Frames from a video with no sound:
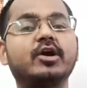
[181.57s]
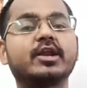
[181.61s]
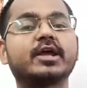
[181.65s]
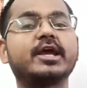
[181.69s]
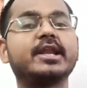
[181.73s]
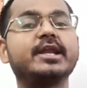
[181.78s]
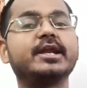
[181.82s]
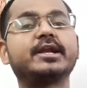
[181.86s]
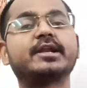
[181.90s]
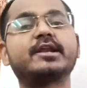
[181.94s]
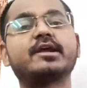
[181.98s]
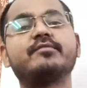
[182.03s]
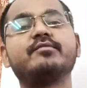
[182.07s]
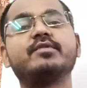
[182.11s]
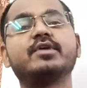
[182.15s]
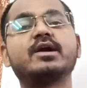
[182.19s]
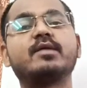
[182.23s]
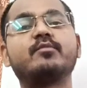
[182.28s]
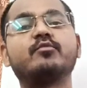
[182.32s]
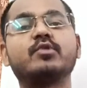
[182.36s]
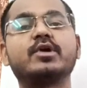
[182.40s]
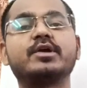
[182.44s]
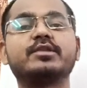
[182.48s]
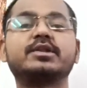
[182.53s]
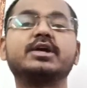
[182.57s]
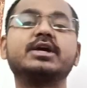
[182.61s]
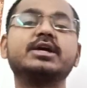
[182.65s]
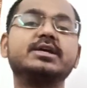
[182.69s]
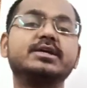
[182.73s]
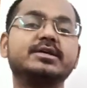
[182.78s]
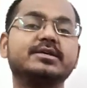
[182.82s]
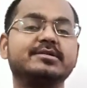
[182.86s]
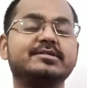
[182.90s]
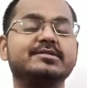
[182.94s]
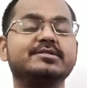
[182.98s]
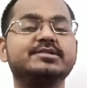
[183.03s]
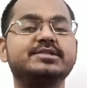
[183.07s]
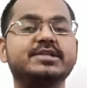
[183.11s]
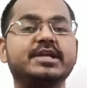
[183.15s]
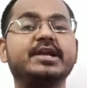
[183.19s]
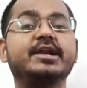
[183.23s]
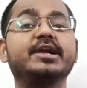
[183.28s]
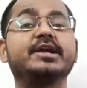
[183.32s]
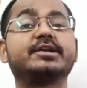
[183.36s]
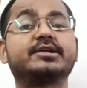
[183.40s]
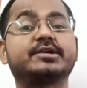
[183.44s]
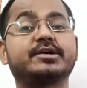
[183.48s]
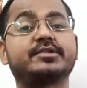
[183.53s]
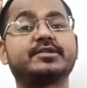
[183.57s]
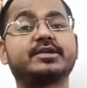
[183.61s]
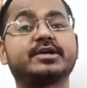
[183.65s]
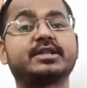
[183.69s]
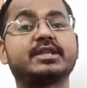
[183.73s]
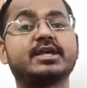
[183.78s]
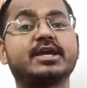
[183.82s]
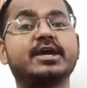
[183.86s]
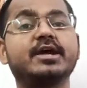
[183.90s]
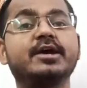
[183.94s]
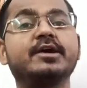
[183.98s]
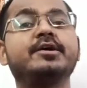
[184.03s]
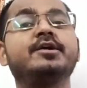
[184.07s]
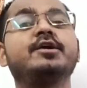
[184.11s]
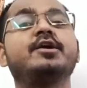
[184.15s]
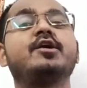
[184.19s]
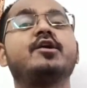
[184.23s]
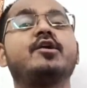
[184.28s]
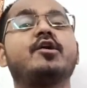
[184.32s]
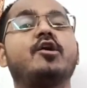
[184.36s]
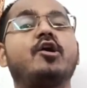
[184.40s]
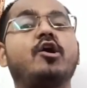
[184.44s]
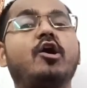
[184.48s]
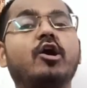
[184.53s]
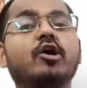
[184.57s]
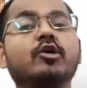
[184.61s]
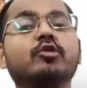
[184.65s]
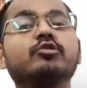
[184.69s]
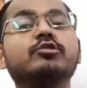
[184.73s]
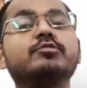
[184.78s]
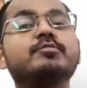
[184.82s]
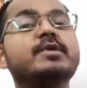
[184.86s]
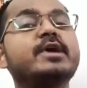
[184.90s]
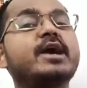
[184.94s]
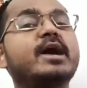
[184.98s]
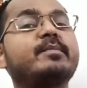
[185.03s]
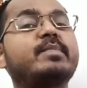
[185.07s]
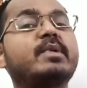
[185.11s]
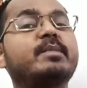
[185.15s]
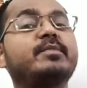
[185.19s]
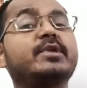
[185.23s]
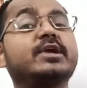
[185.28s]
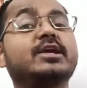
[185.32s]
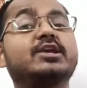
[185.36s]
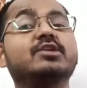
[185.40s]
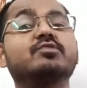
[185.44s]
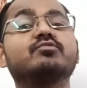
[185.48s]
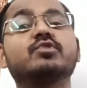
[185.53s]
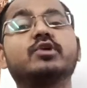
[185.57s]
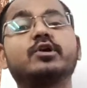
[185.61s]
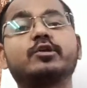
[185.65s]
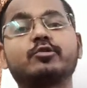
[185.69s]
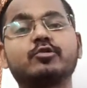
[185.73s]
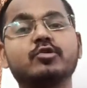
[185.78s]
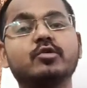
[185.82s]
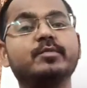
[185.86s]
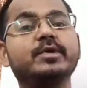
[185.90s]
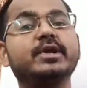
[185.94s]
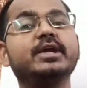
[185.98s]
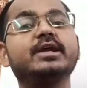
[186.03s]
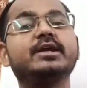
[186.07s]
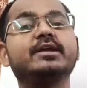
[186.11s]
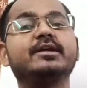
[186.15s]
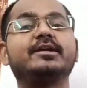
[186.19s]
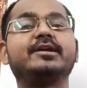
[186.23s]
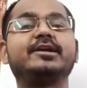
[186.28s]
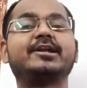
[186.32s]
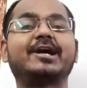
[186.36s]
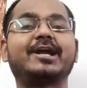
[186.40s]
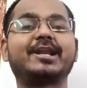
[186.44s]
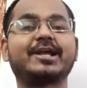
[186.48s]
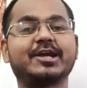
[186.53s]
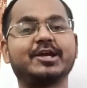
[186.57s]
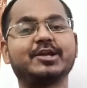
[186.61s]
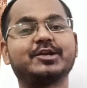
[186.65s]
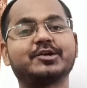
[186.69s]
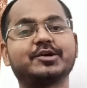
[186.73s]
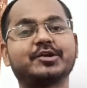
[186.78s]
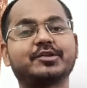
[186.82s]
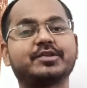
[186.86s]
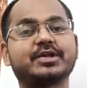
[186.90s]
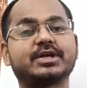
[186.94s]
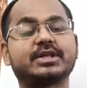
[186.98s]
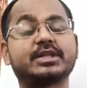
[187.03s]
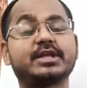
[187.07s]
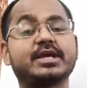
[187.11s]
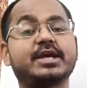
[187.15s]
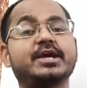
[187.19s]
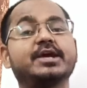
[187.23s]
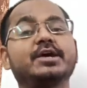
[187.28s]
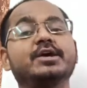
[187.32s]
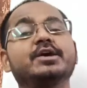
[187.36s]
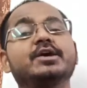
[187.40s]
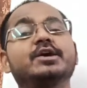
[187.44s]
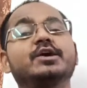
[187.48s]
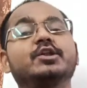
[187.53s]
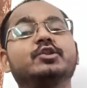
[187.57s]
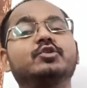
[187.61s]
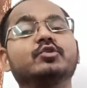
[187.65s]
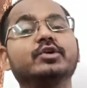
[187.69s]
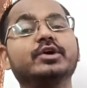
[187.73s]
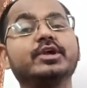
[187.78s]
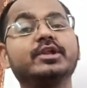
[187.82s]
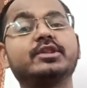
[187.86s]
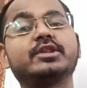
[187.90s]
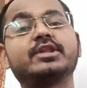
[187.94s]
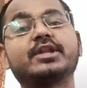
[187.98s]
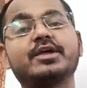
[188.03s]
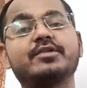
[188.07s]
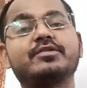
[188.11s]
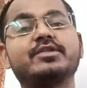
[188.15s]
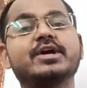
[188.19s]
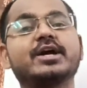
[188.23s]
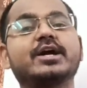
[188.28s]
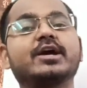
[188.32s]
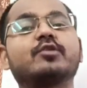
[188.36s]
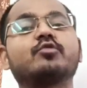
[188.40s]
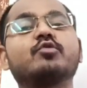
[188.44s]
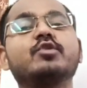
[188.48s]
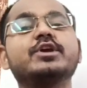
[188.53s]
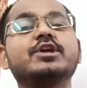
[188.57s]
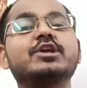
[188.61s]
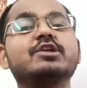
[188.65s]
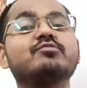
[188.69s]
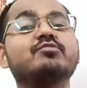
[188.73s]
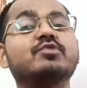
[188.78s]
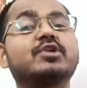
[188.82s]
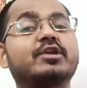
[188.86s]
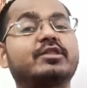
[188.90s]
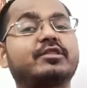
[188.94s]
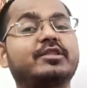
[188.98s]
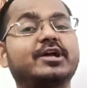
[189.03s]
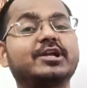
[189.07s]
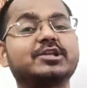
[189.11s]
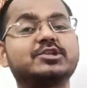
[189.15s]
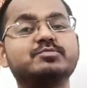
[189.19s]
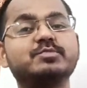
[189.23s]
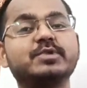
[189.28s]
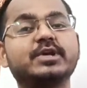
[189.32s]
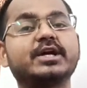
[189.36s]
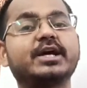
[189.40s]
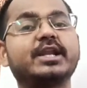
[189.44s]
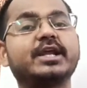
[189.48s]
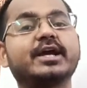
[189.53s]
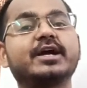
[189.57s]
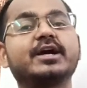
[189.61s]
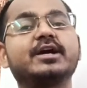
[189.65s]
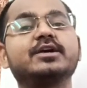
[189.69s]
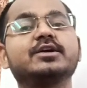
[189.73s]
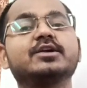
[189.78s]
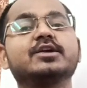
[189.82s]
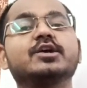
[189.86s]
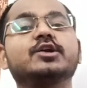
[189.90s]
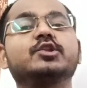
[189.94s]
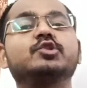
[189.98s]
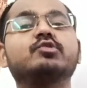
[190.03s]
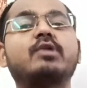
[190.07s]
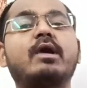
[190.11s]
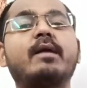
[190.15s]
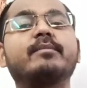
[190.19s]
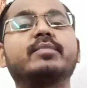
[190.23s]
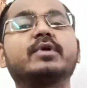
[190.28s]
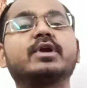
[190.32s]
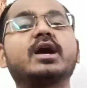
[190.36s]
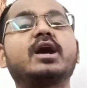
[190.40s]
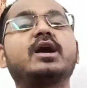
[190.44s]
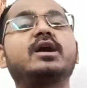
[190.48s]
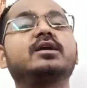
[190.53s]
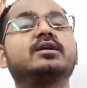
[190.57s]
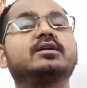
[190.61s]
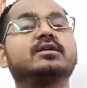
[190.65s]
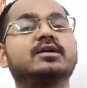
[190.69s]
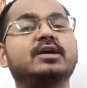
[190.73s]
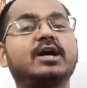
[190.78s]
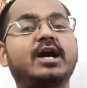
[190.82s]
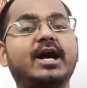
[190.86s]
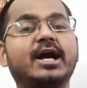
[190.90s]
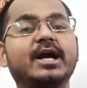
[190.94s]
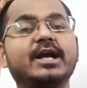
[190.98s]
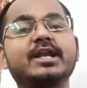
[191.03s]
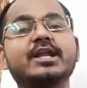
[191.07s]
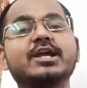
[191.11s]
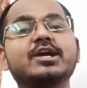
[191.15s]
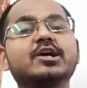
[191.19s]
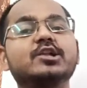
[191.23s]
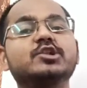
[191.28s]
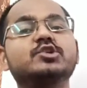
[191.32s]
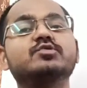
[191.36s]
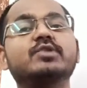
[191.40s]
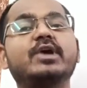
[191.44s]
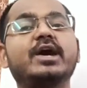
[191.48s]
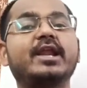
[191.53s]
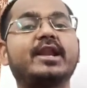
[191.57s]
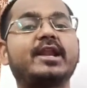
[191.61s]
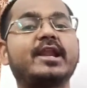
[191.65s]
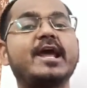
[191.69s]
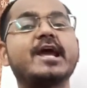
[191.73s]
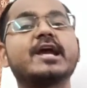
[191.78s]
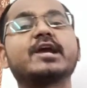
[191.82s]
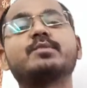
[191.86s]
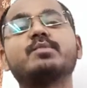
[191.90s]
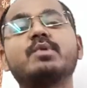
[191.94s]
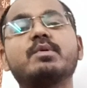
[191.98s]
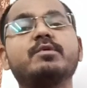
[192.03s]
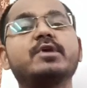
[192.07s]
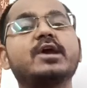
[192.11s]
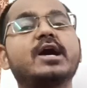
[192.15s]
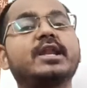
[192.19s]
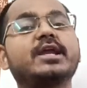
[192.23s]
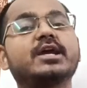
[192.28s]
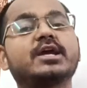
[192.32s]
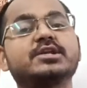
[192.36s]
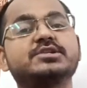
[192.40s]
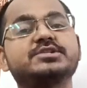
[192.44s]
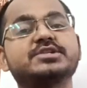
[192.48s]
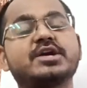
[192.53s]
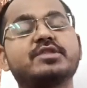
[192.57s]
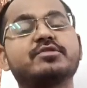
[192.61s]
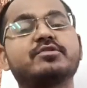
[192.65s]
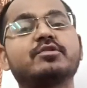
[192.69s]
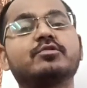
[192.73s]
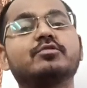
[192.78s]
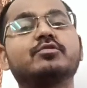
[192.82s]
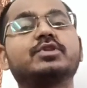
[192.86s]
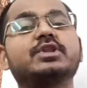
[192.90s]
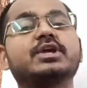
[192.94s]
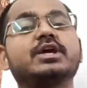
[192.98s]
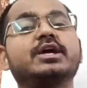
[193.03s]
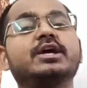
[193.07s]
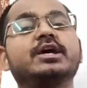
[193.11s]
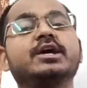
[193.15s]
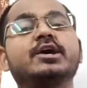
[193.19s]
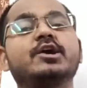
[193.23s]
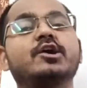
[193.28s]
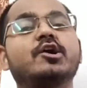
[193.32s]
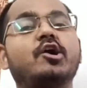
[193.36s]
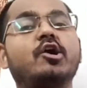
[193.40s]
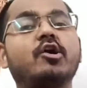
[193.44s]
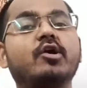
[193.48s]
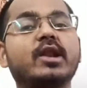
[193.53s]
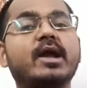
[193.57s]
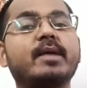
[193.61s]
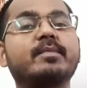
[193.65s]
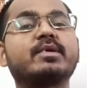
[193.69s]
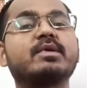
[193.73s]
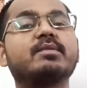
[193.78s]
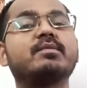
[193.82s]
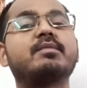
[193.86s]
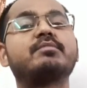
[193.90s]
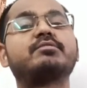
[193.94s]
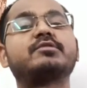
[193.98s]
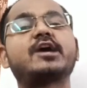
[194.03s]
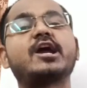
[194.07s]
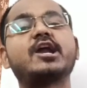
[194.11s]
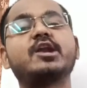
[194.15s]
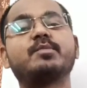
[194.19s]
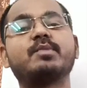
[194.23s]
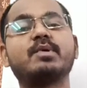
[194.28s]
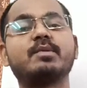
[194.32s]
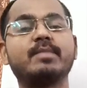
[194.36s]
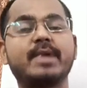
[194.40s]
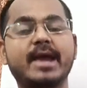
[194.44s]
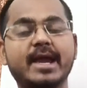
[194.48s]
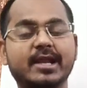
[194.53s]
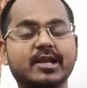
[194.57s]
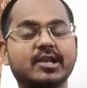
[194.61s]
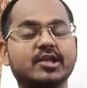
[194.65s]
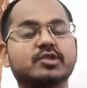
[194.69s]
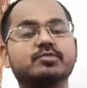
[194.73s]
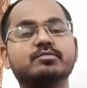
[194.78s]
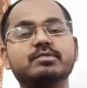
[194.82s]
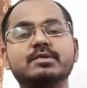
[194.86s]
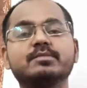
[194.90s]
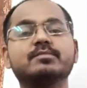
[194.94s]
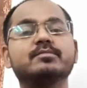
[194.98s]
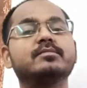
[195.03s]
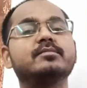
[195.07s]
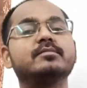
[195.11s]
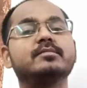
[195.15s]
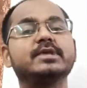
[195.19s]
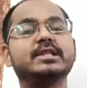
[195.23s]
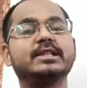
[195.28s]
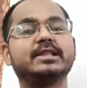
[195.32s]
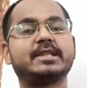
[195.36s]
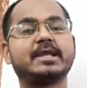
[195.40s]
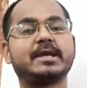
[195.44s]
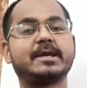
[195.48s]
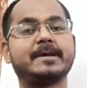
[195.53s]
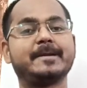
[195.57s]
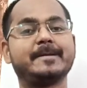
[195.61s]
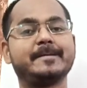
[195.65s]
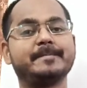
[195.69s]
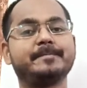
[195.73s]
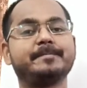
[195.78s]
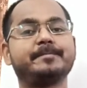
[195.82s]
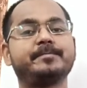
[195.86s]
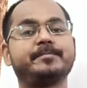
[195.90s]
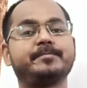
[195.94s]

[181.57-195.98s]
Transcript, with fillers: ऑर्गेनिक ट्रैफिक आप वहां से जनरेट कर सकते हैं और उसमें आप अपने कीवर्ड्स को भी टारगेट कर सकते हैं तो इस तरह से अगर कोई कीवर्ड सर्च भी करेगा तो आपका आर्टिकल जो है रैंक में भी आने के चांसेस होते हैं और आपकी वेबसाइट पे बैकलिंक्स भी मिलते हैं